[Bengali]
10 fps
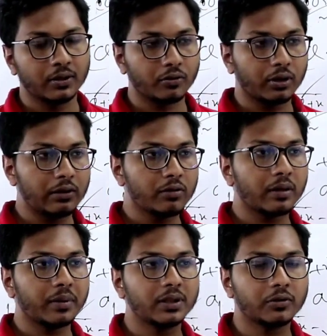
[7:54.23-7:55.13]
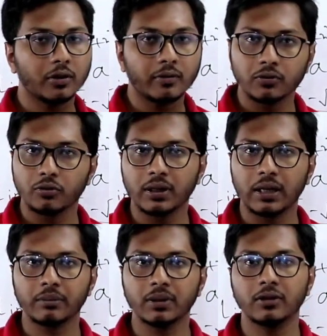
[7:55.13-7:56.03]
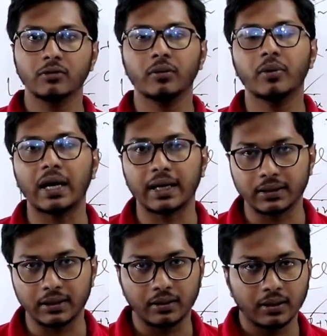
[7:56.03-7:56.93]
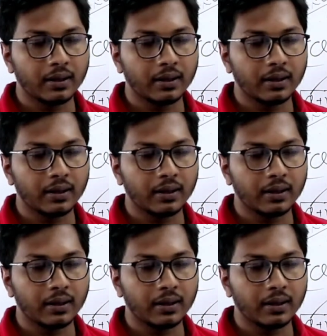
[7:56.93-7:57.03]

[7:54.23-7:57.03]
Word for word: তো কিছু চ্যাপ্টার শেষ করতে তোমার দুই দিন লাগবে কিছু চ্যাপ্টার একদিন